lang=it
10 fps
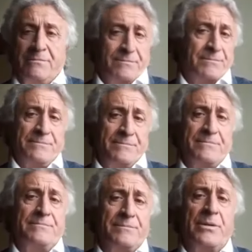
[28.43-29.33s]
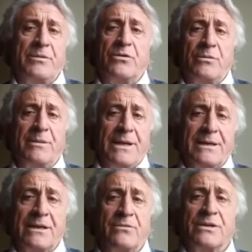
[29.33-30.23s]
Mm, proprio come
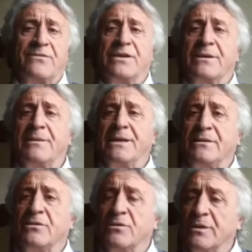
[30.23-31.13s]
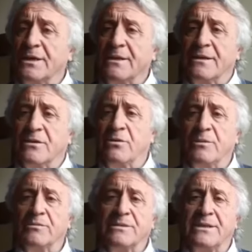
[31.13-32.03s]
anche un riferimento e
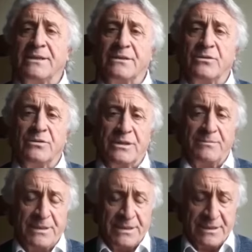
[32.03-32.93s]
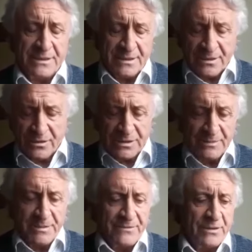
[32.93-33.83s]
come indicatori per, eh,
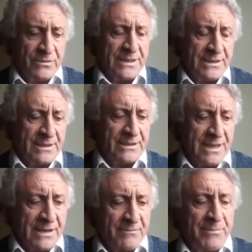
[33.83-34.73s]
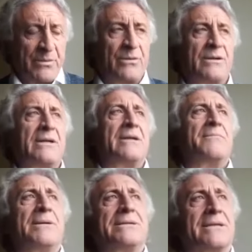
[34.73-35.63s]
così, per valutare il tempo,
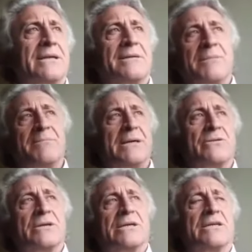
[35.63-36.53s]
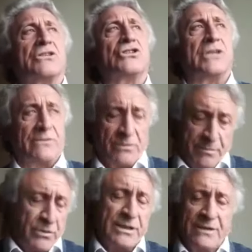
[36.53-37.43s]
mentre man mano che crescevo,
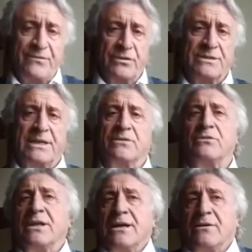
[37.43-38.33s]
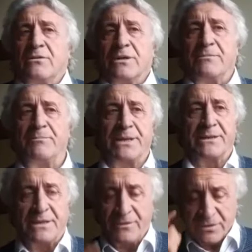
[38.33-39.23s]
poi rafforzato da un
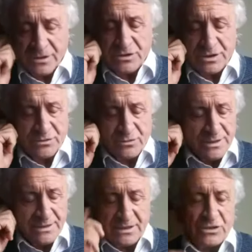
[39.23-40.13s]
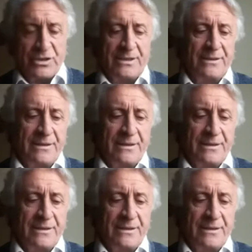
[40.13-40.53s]
imperativo di Gesù che dice